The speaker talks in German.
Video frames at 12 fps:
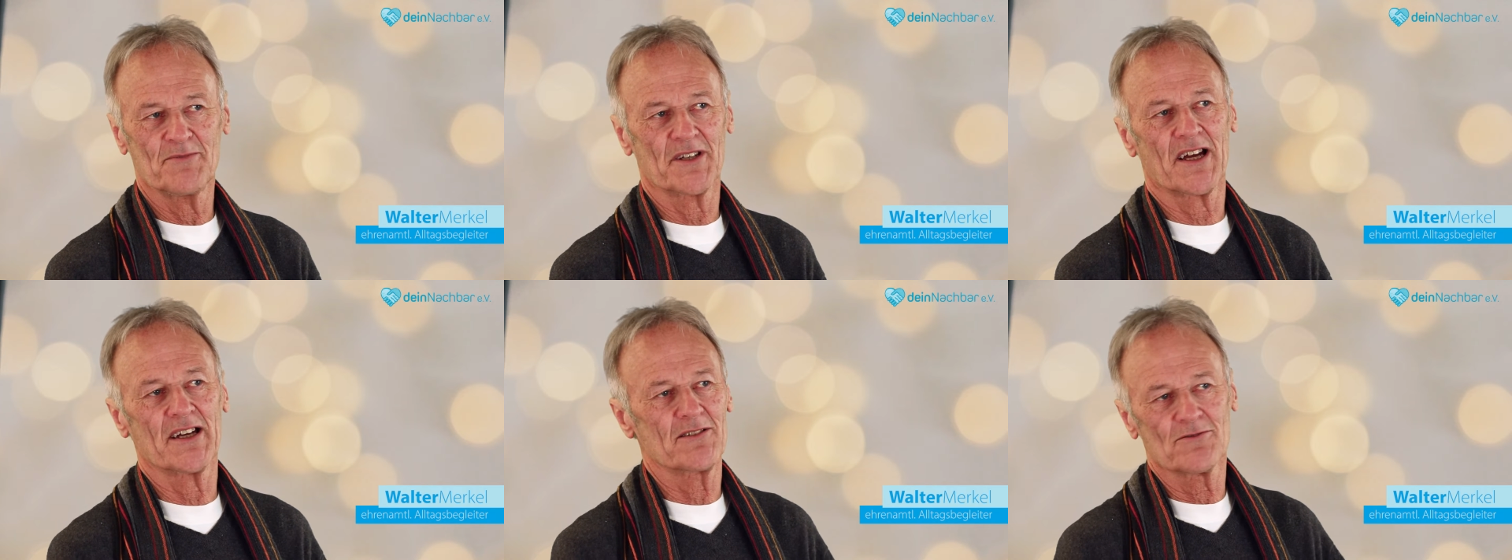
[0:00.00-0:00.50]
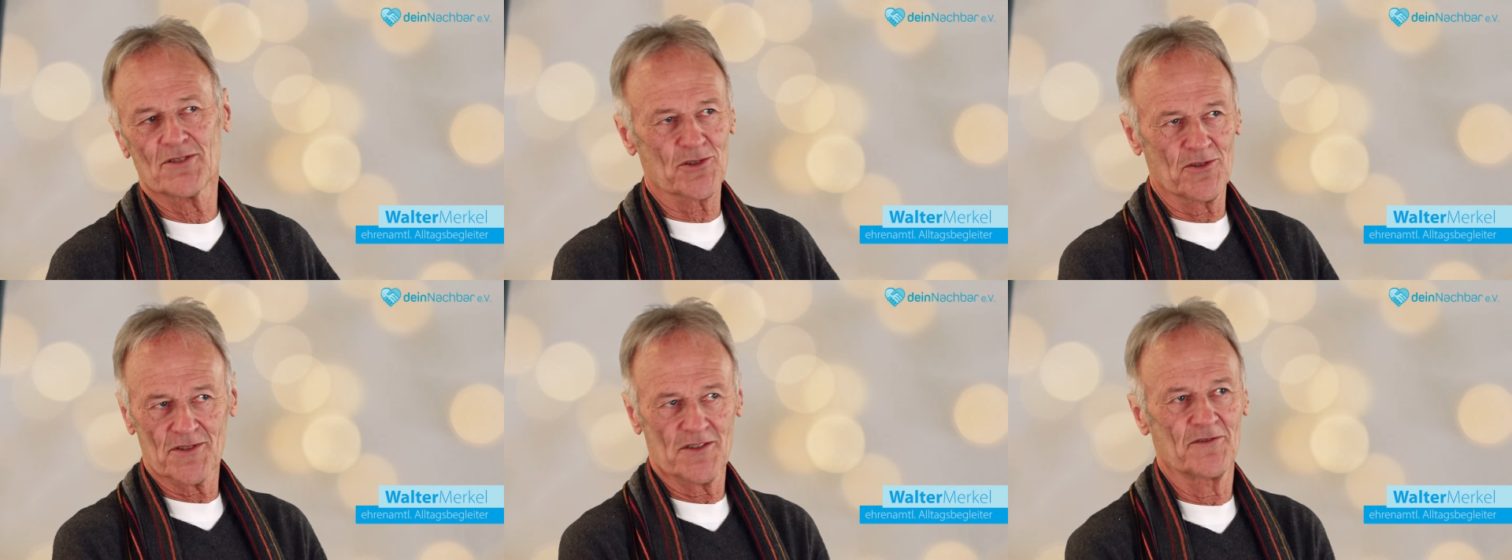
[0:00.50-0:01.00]
Bereich
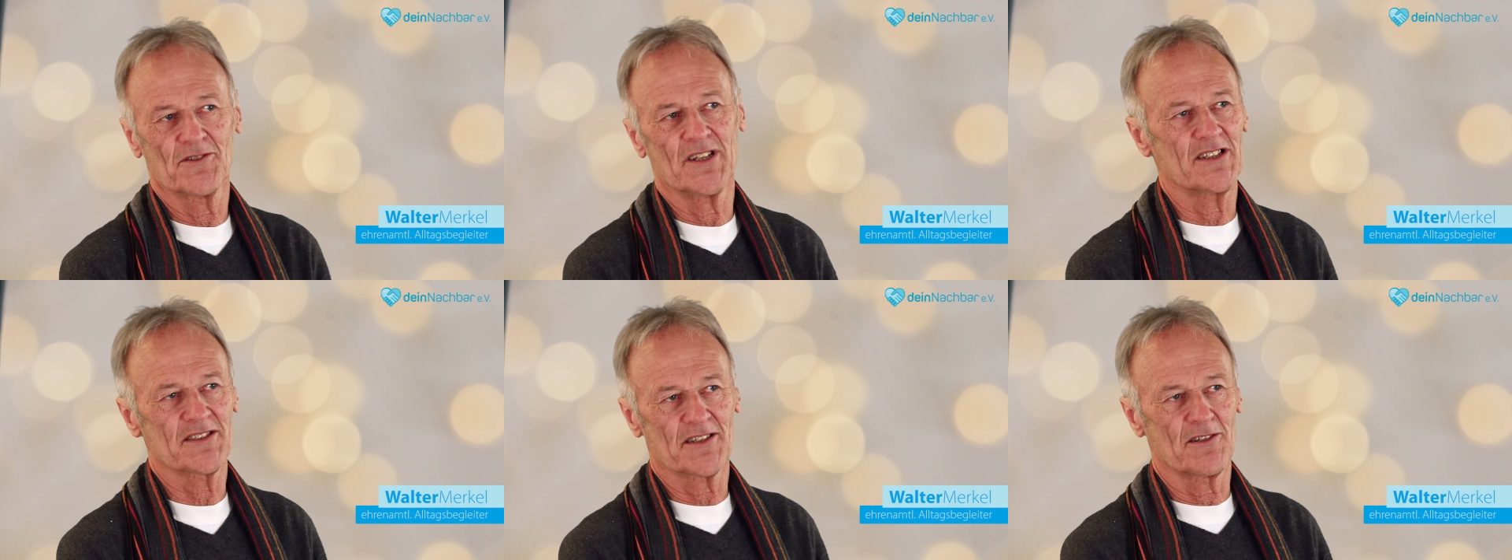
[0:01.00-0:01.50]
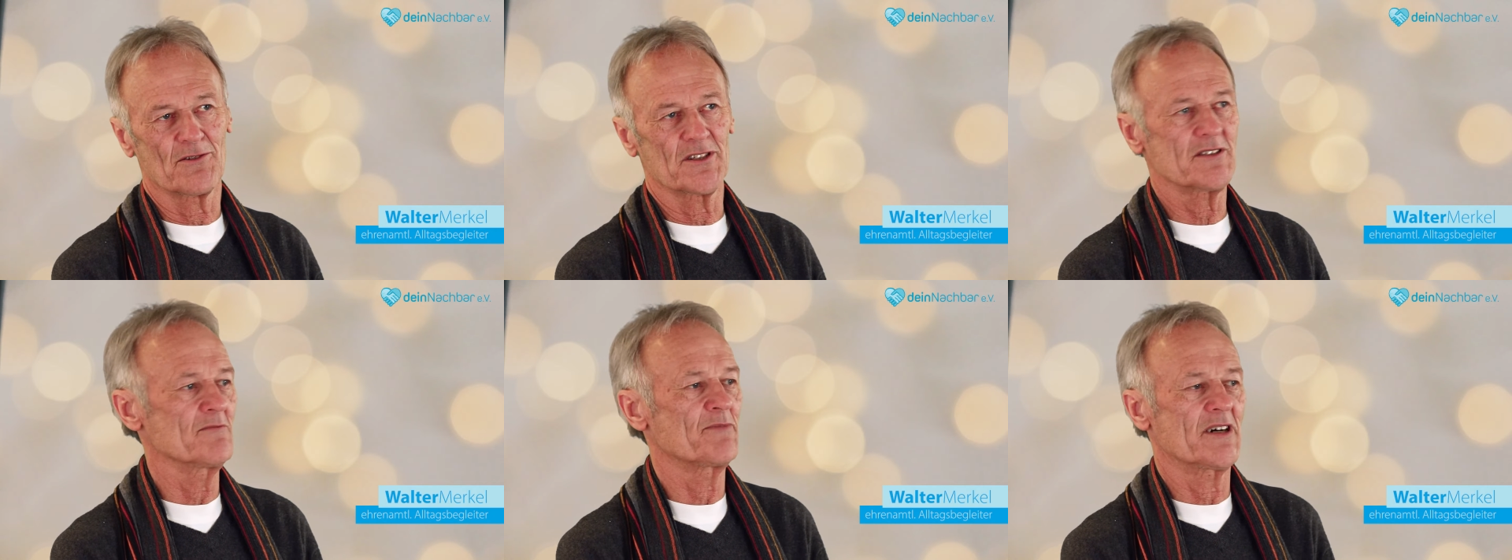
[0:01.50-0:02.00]
Unterstützung von älteren
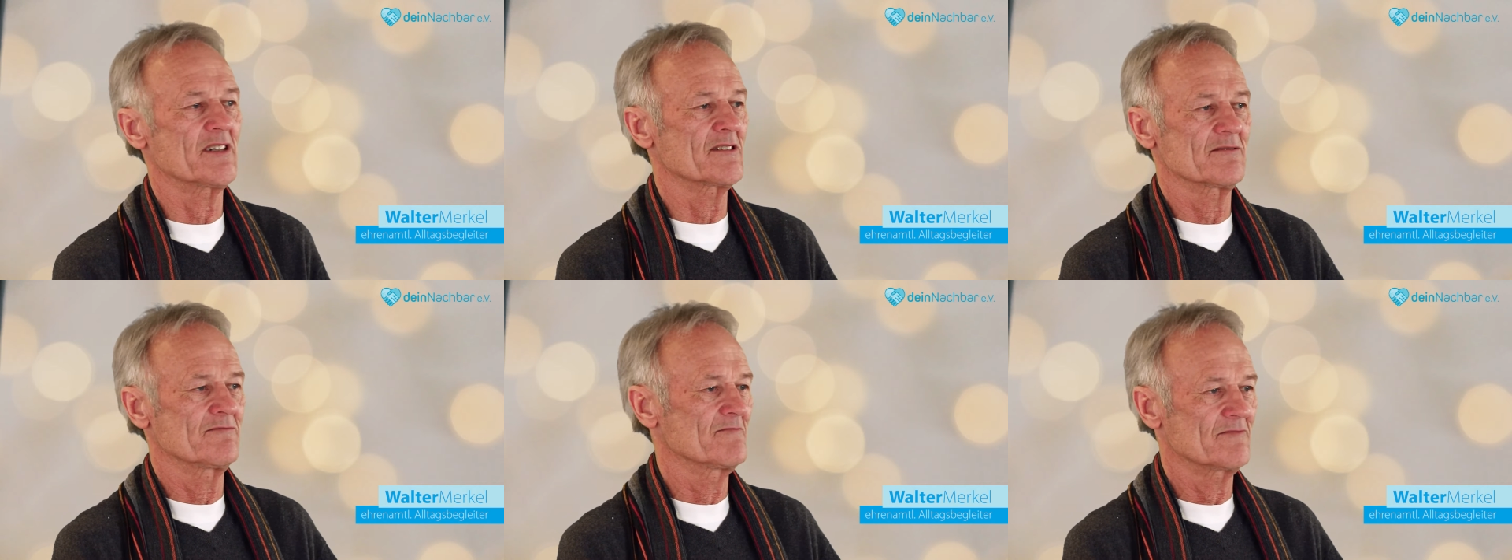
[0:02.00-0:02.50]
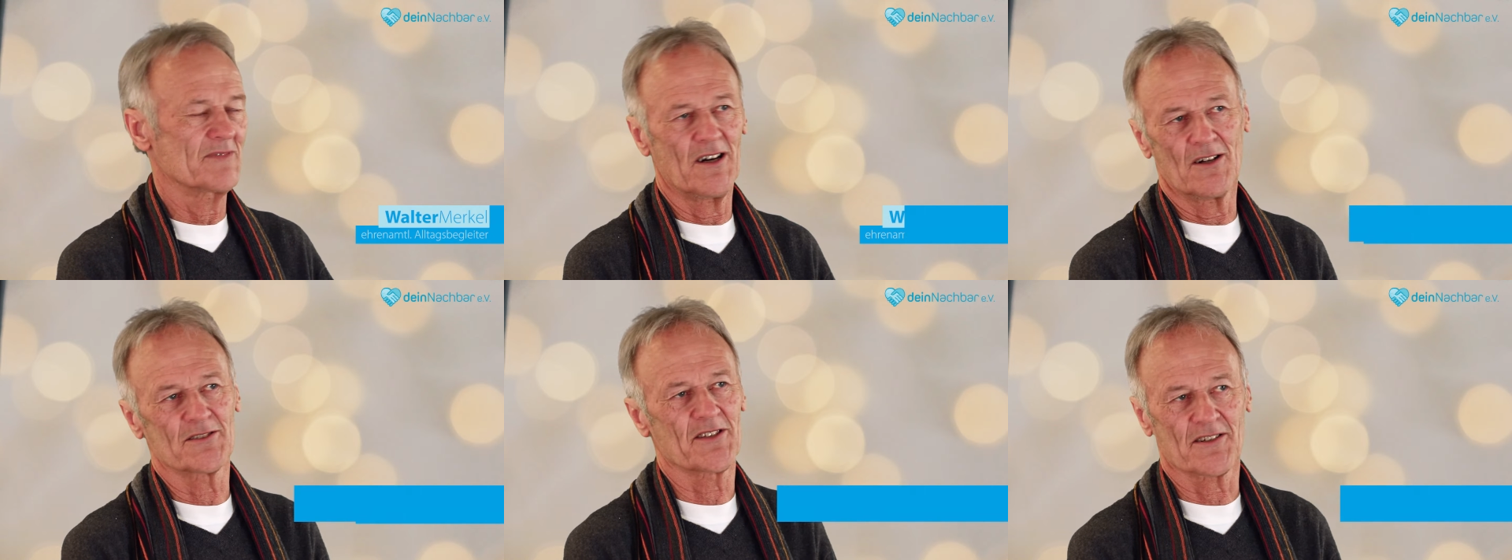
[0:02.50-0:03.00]
Leuten bei
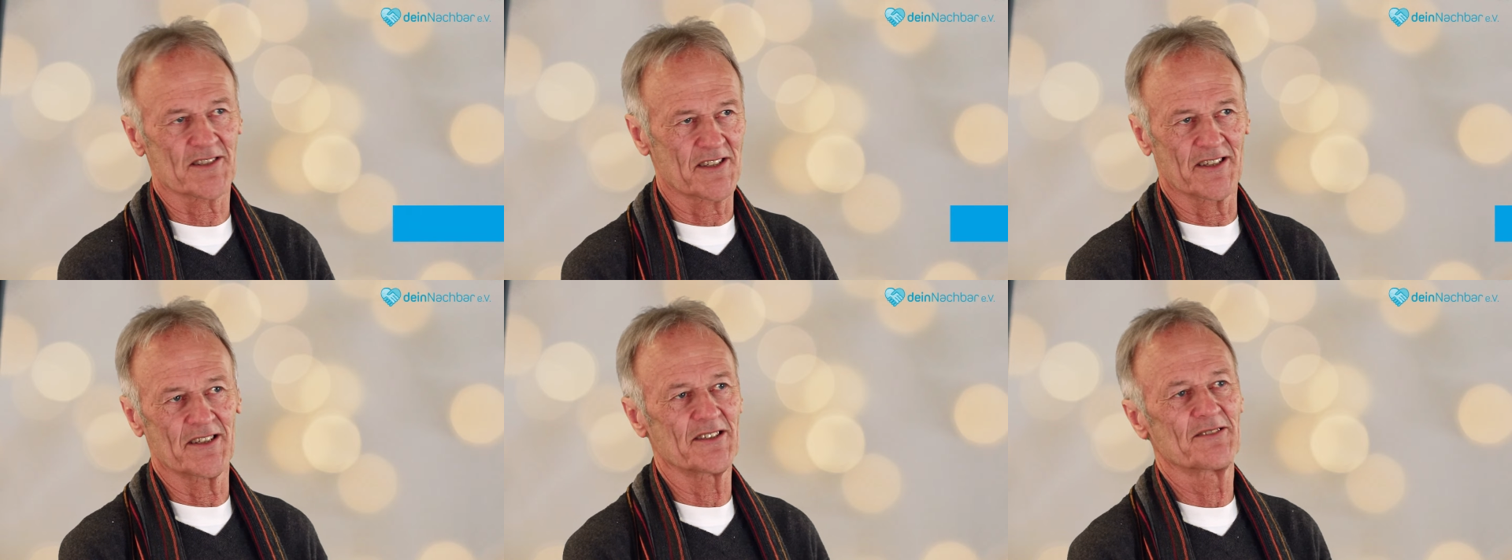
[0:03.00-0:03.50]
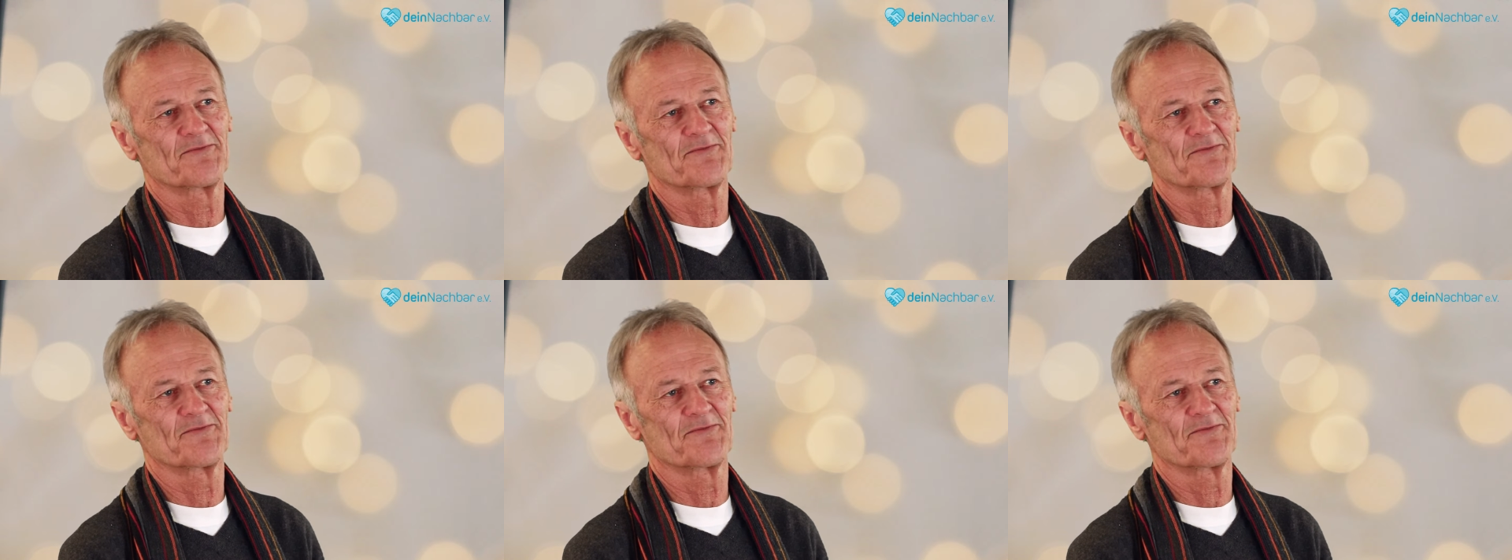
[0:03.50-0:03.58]
Alltagsdingen.